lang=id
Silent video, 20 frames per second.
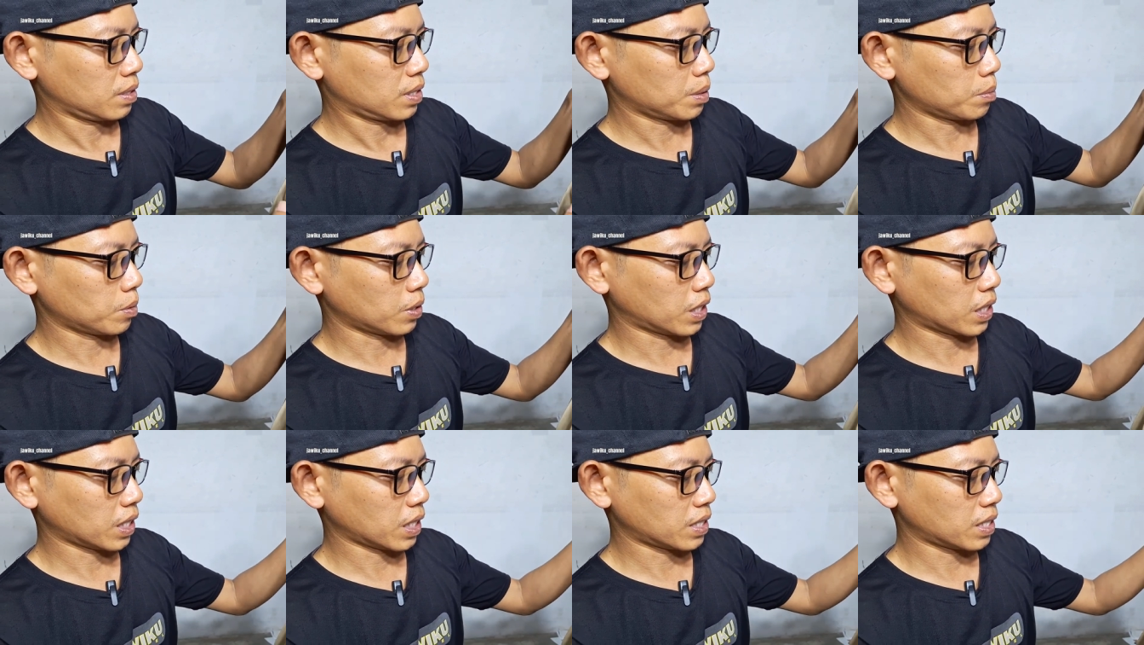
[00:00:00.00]

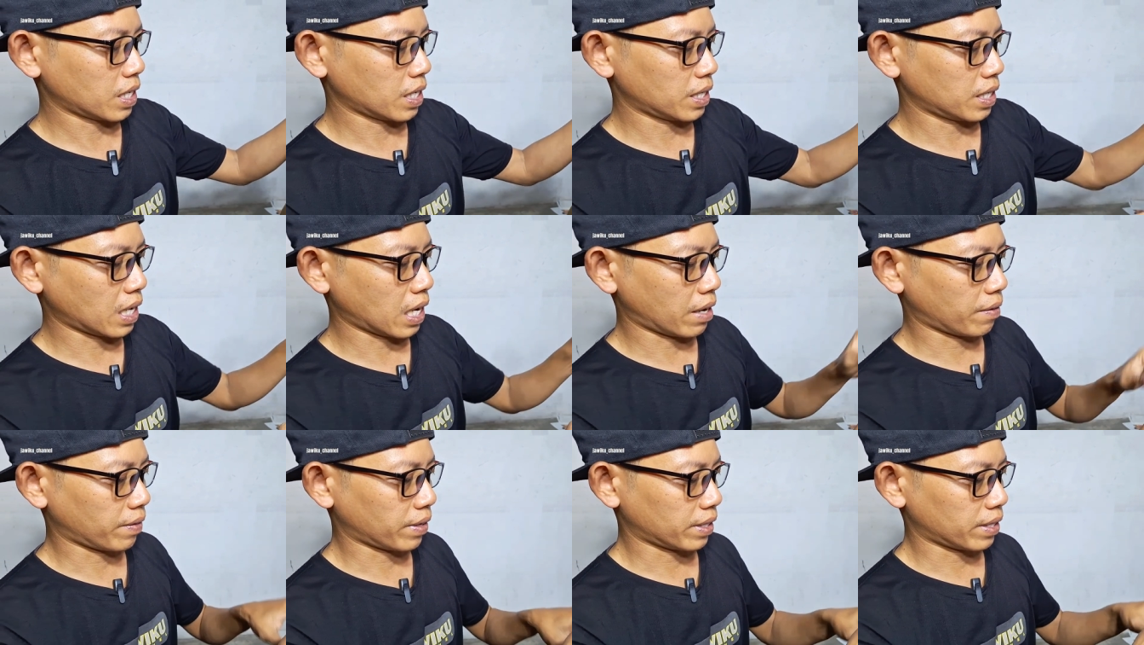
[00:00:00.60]
semoga saja ini
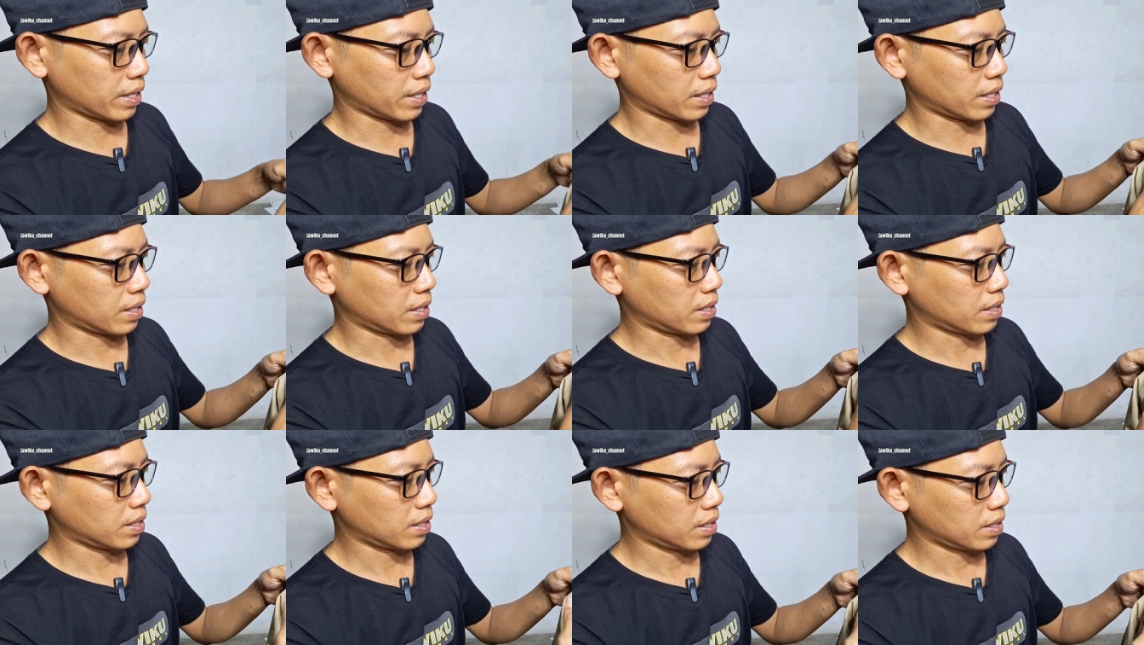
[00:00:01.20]
awet ya
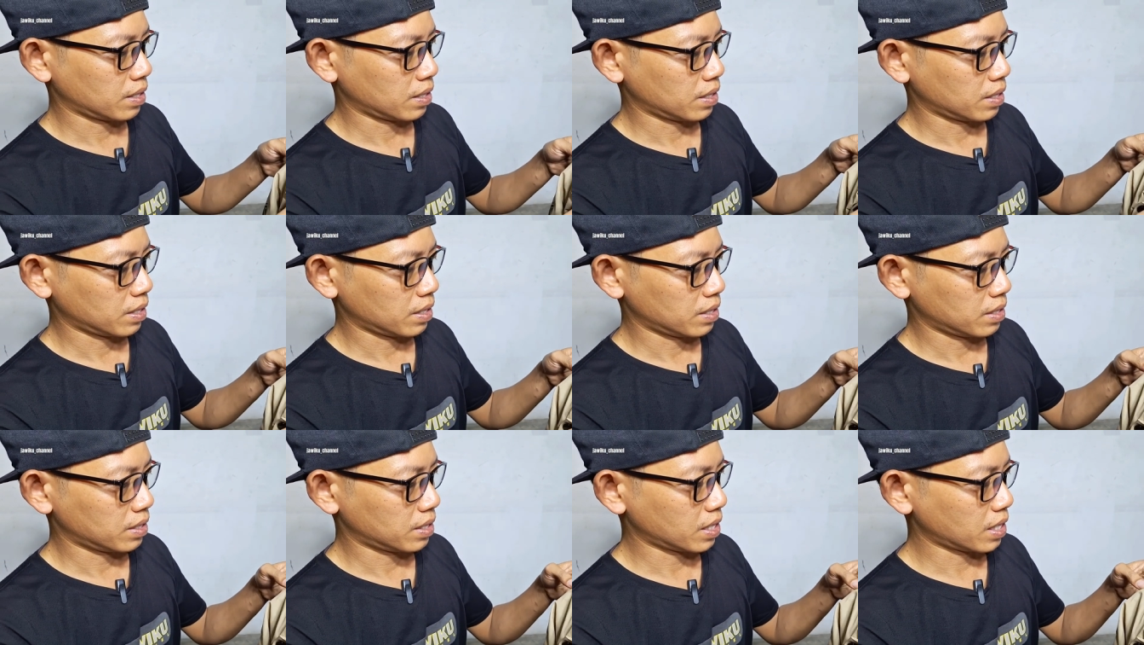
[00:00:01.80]

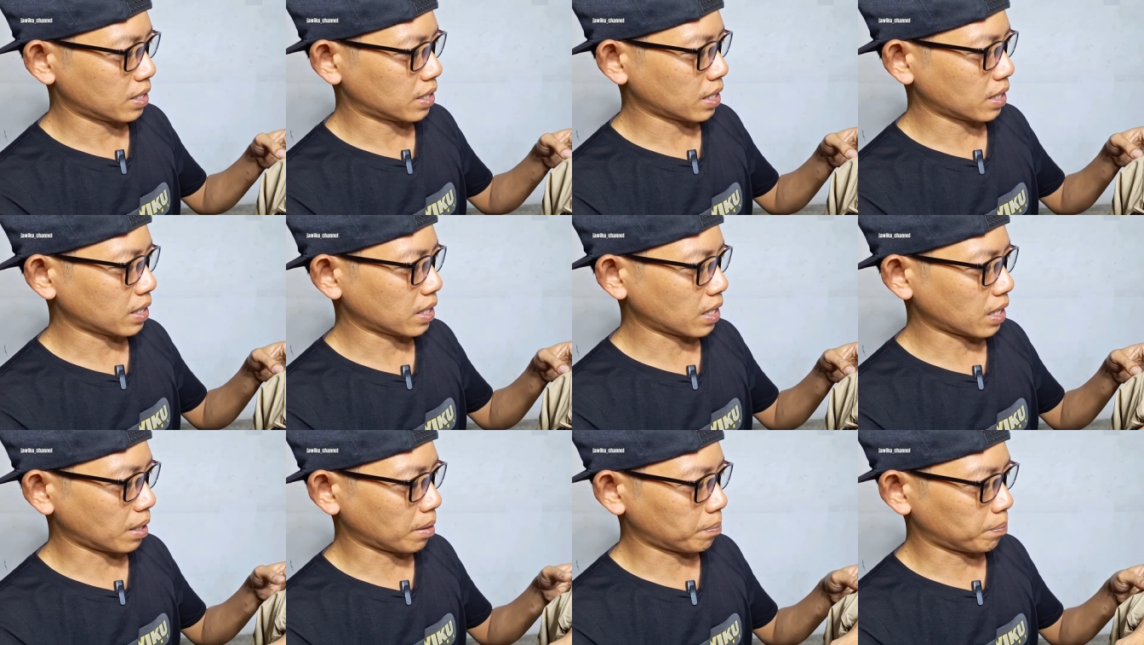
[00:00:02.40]

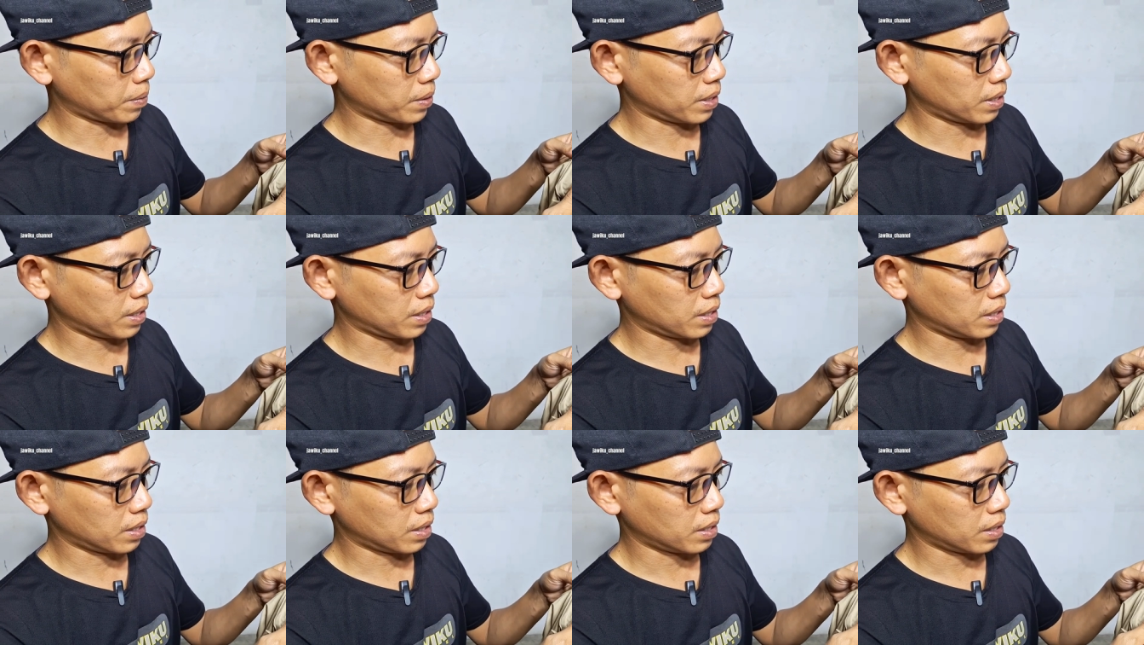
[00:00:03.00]
jahitannya rapi